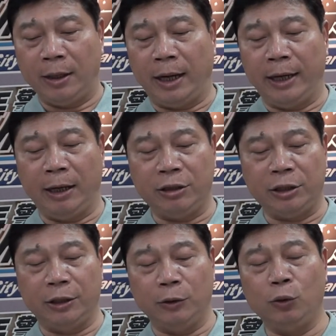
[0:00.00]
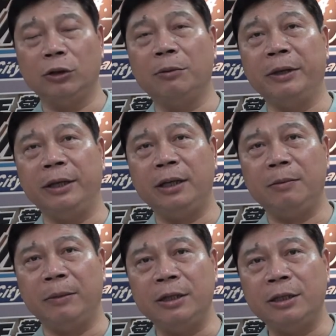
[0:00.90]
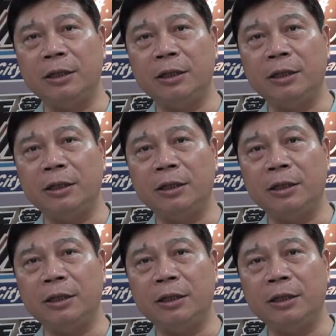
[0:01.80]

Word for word: 那还邀请了很多的民民